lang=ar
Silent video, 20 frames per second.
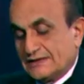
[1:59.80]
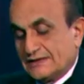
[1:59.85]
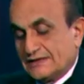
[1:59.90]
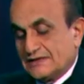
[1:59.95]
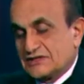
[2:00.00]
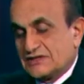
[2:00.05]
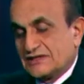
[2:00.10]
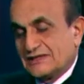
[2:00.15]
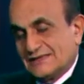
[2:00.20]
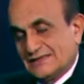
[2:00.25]

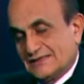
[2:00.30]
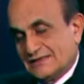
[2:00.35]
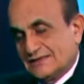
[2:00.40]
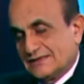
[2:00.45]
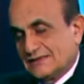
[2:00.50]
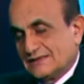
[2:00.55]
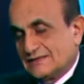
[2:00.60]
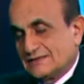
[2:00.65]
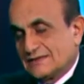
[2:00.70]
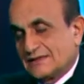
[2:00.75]
إيه
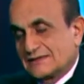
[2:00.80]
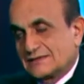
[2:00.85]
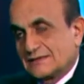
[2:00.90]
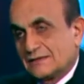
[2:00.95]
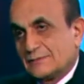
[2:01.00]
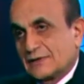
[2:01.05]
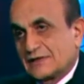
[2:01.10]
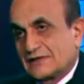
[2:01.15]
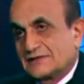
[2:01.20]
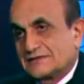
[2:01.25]
القط
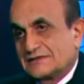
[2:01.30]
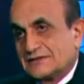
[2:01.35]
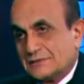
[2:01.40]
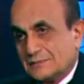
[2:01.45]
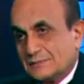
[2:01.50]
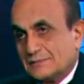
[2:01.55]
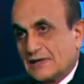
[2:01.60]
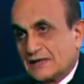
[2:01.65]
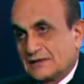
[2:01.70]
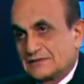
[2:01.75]
المناطق
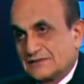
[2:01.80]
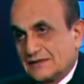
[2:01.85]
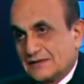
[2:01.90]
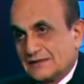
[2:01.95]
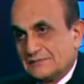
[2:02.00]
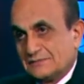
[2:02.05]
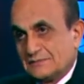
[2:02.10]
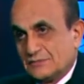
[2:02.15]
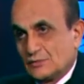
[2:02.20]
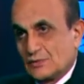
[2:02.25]
ببعضها
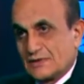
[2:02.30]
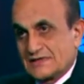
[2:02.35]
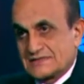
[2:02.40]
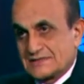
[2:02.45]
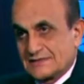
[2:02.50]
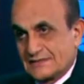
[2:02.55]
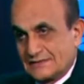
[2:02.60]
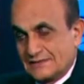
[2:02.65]
بواسطه